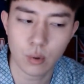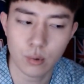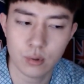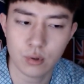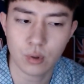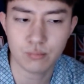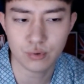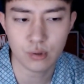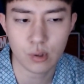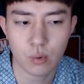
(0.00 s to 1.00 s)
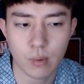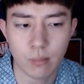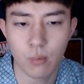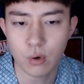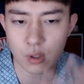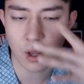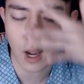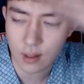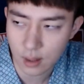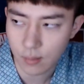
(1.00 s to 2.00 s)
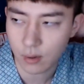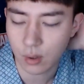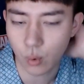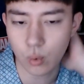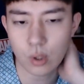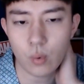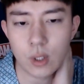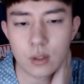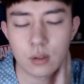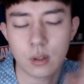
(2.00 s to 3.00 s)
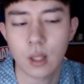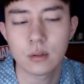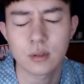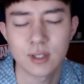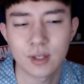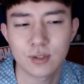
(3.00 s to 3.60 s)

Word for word: 하고 있는 그런 분위기고 막 머리 이렇게 깔쌈하게 이렇게 올리고 왔는데 나는 그냥